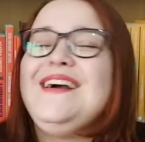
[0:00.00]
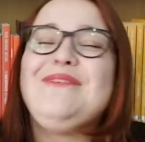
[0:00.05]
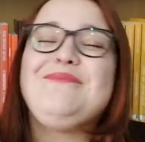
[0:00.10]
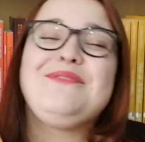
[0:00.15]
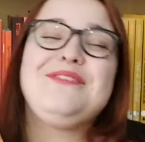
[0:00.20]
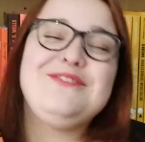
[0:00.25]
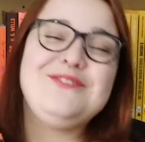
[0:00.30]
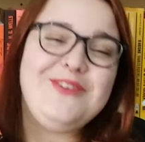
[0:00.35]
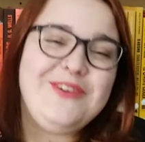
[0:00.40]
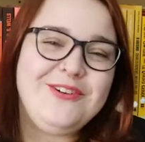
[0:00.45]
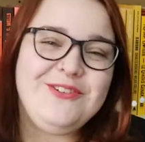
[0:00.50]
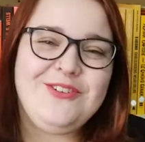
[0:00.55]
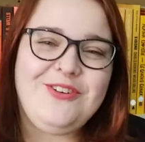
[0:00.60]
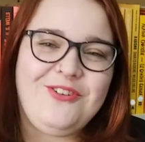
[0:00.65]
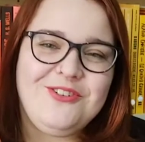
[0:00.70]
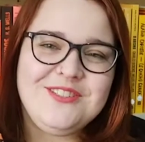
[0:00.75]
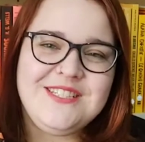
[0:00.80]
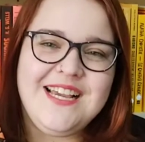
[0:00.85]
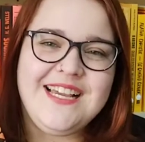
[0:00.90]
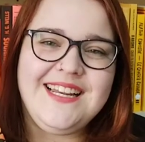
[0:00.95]
Porque o John não
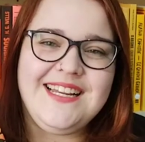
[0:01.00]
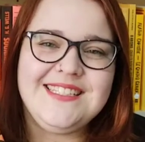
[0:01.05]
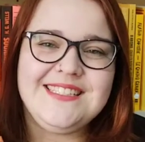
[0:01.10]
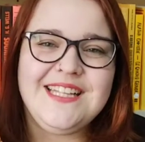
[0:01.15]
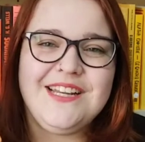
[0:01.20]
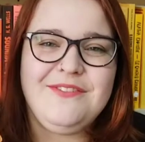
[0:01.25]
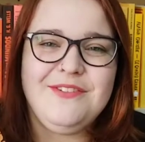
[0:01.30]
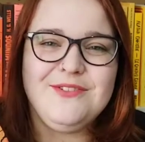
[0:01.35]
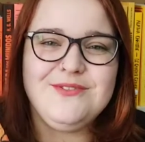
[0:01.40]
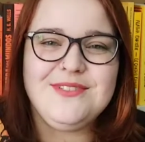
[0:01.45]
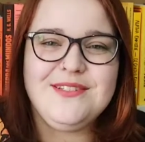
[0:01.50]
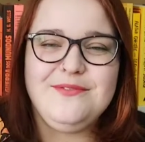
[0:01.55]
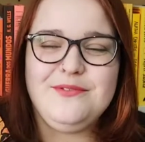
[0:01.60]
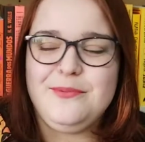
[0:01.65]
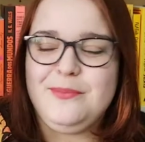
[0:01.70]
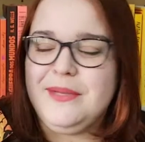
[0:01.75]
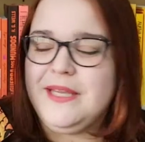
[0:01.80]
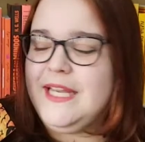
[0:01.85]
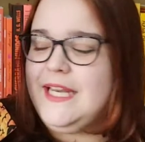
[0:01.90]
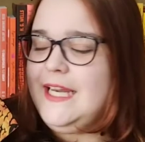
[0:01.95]
consegue, né, escrever uns
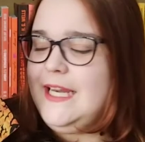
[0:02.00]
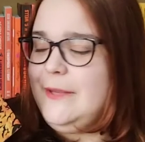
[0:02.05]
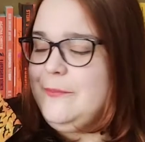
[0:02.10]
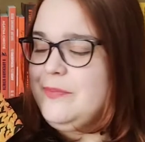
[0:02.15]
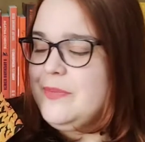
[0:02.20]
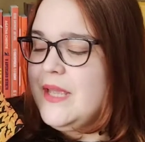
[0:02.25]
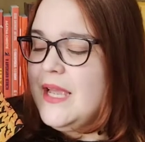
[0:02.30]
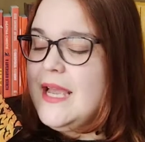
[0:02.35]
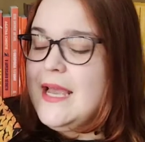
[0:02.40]
livros pequenininhos.